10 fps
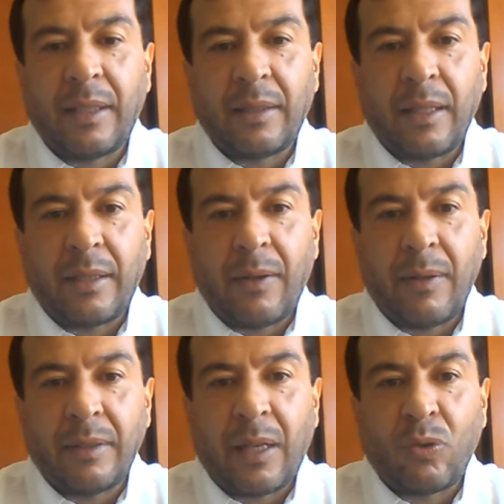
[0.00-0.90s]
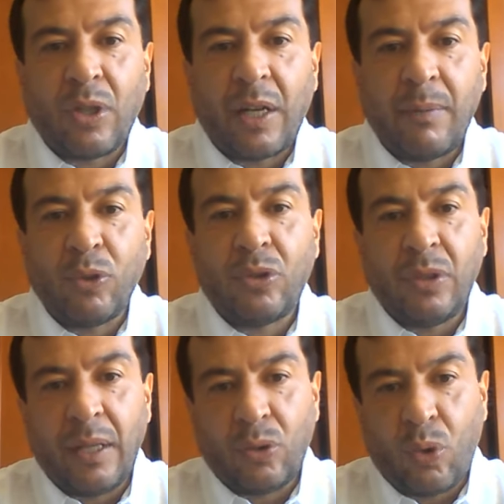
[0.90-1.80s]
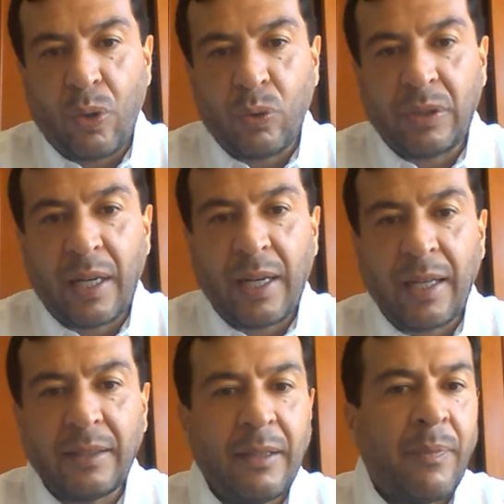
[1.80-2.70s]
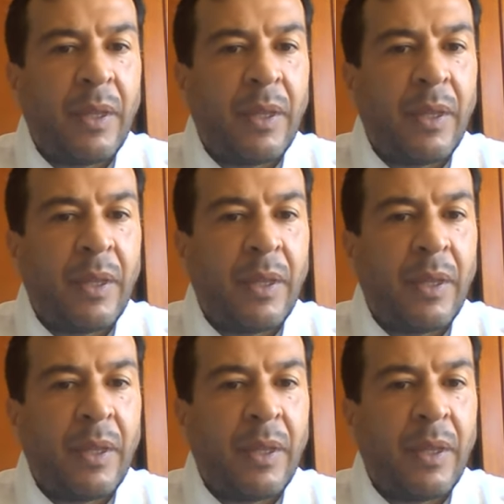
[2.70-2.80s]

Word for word: desarrollaremos dentro de nuestra clase,